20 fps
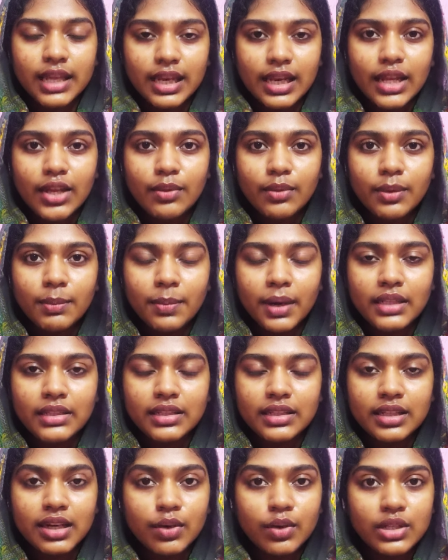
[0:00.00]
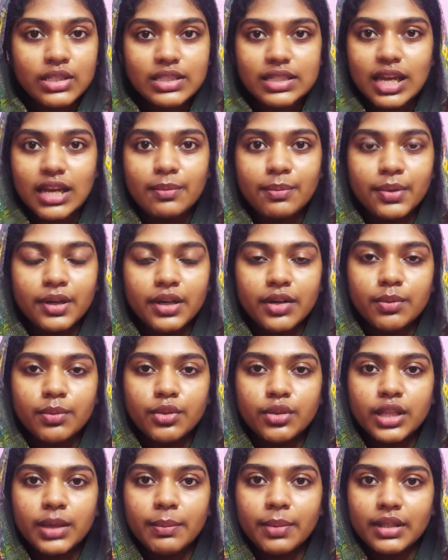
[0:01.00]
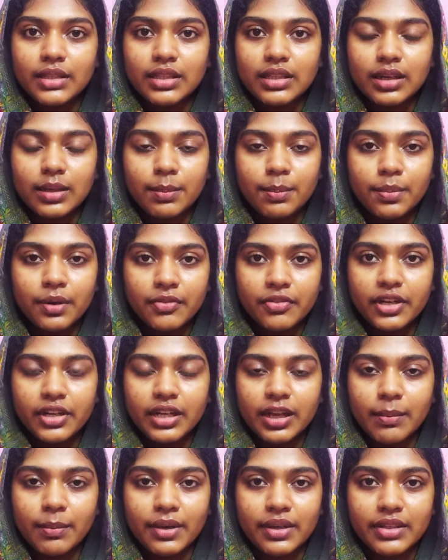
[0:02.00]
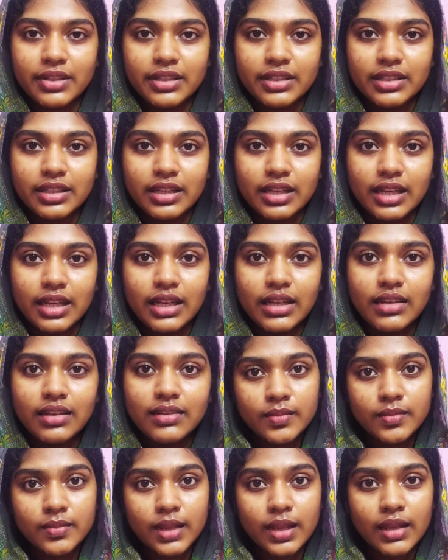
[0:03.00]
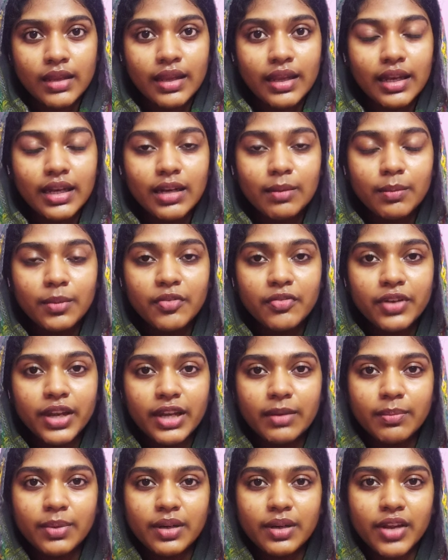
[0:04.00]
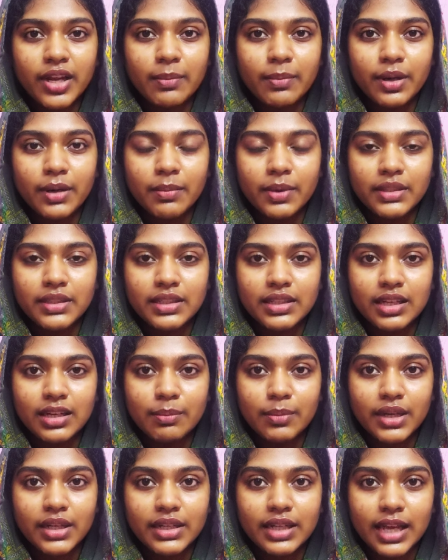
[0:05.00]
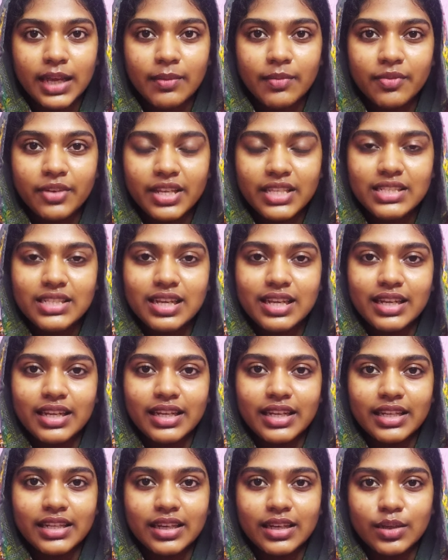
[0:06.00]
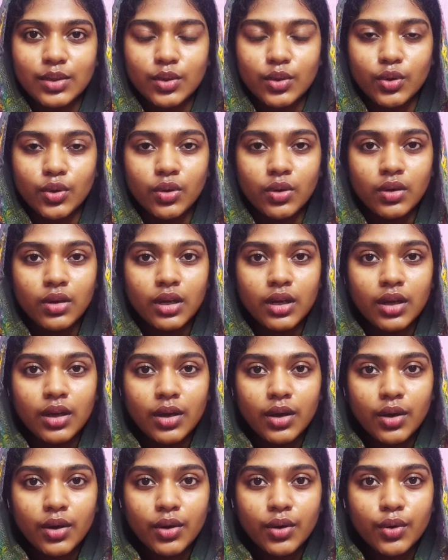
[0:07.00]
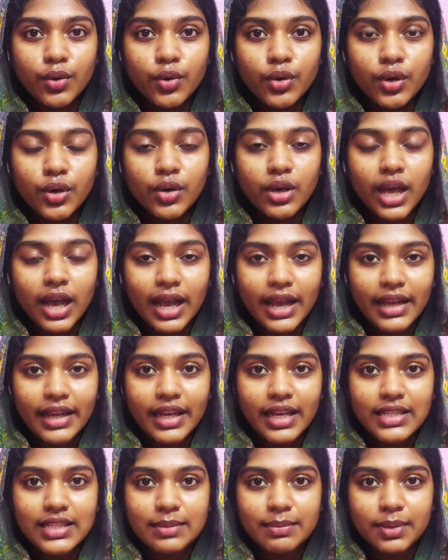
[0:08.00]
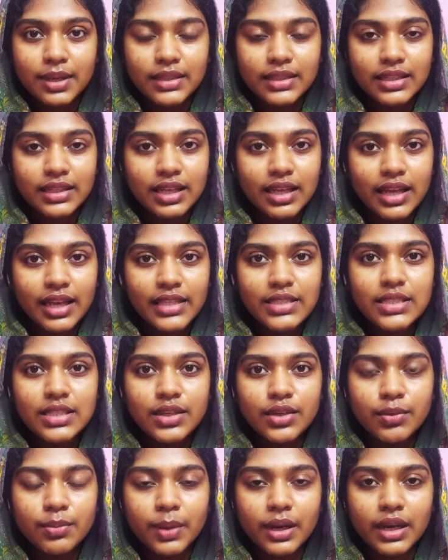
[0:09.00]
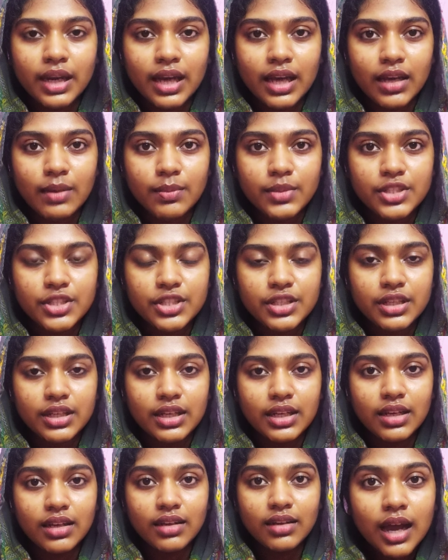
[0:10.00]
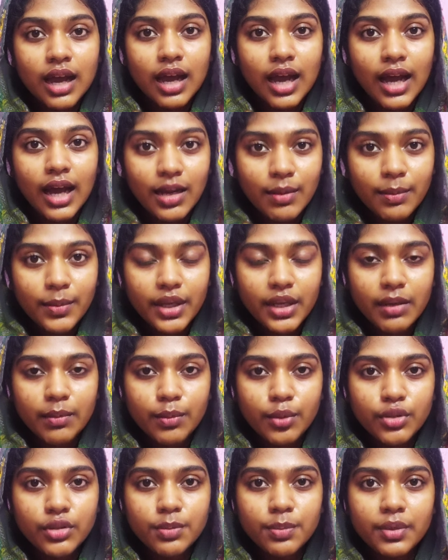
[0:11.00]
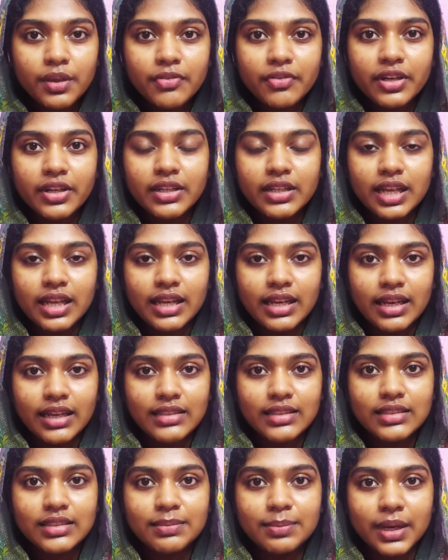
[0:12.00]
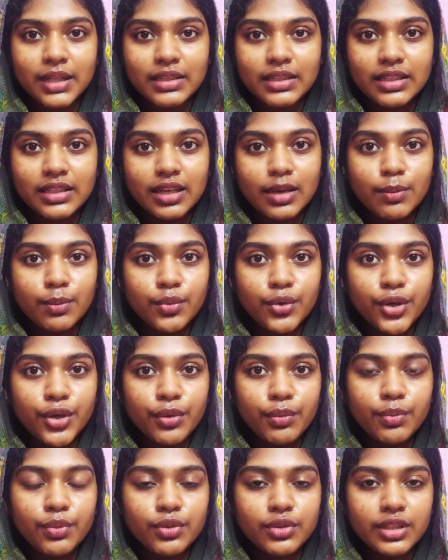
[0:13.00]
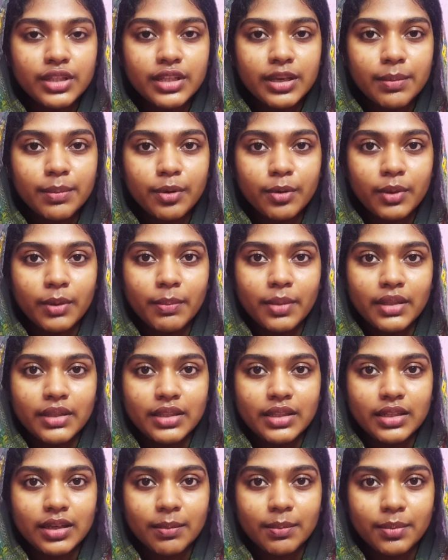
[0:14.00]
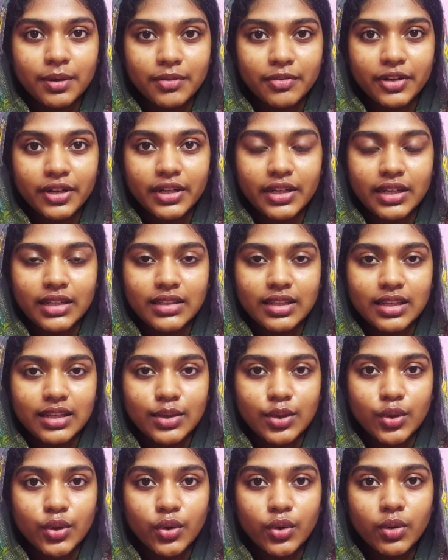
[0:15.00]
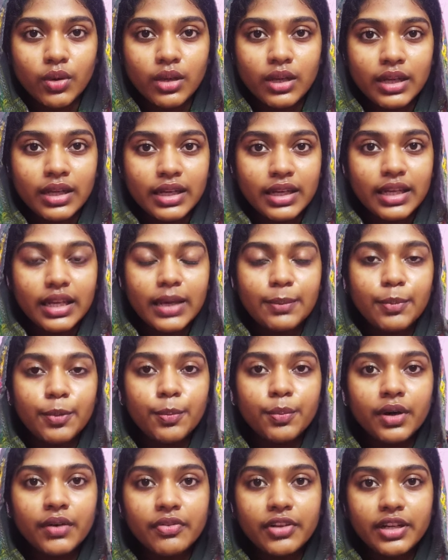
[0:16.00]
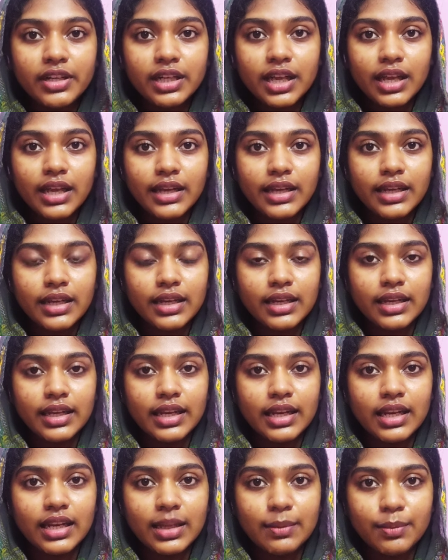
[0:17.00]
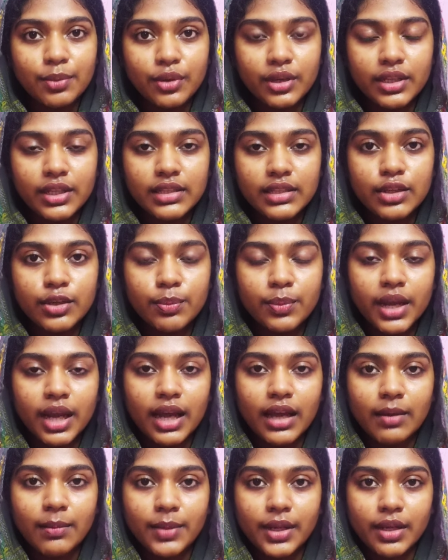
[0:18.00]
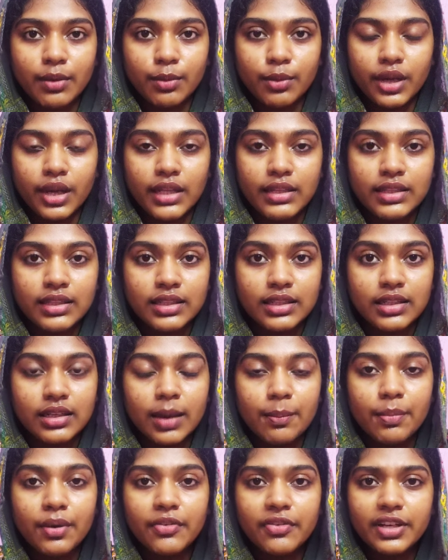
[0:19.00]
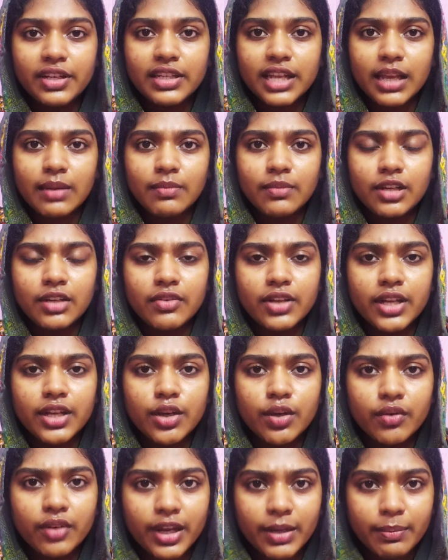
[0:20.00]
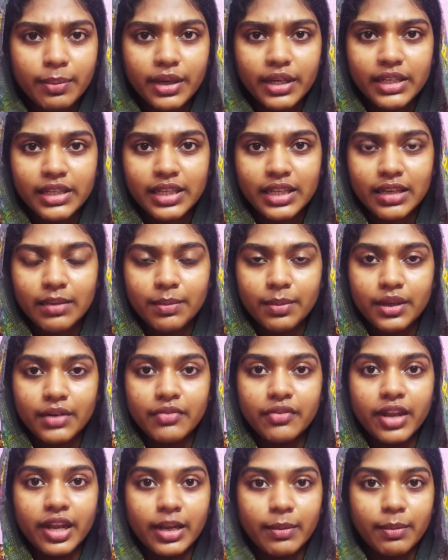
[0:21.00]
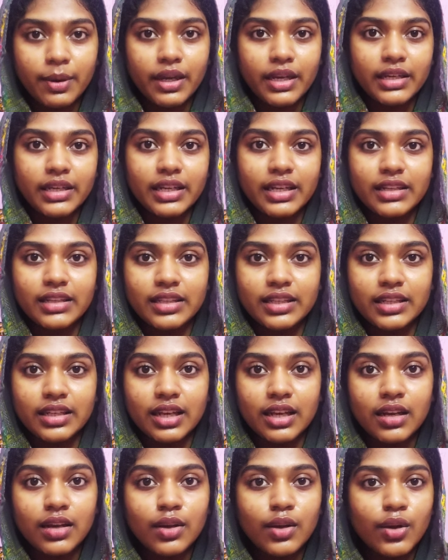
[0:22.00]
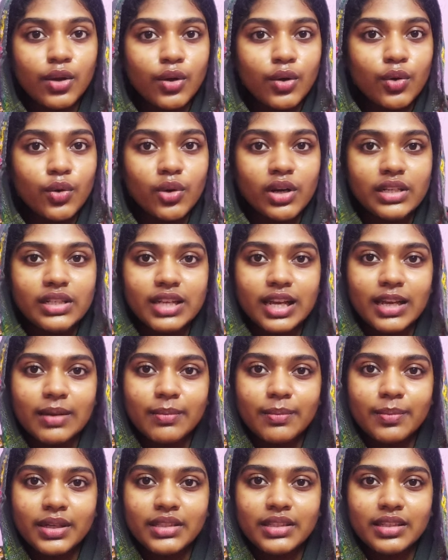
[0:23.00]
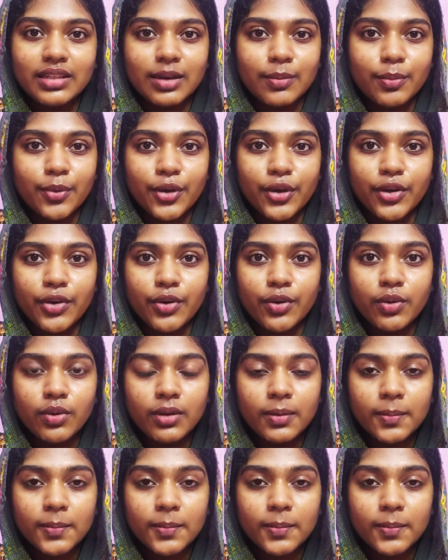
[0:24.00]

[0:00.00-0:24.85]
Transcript: எல்லாருமே பார்த்தீங்கன்னா அவங்க ஸ்டார்ட் பண்ணுற போதே பார்த்தீங்கன்னா பர்ஃபெக்டாக பண்ணுறது இல்லை ஏன்னா நம்ம வெயிட் பண்ண வெயிட் பண்ண பார்த்தீங்கன்னா நம்ம டைம் வேஸ்ட் ஆகிக்கிட்டே தான் இருக்கும் உங்களோட ஐடியாஸை பார்த்தீங்கன்னா எக்ஸிக்யூட் பண்ண ஆரம்பிச்சிருங்க ஆரம்பிக்கும் போது பர்ஃபெக்டாக இல்லாதது பார்த்தீங்கன்னா முடியும் போது எப்போவுமே பார்த்தீங்கன்னா பர்ஃபெக்டாக தான் இருக்கும் நீங்கள் இப்போ பர்ஃபெக்டாக இல்லை என்னால் இப்போ எதுவுமே ஆரம்பிக்க முடியாது நான் பர்ஃபெக்ட் டைம் வர வரைக்கும் வெயிட் பண்ணிக்கிட்டே இருப்பேன் வெயிட் பண்ணிக்கிட்டே இருந்தீங்கன்னா உங்கள் டைம் பார்த்தீங்கன்னா போயிடும்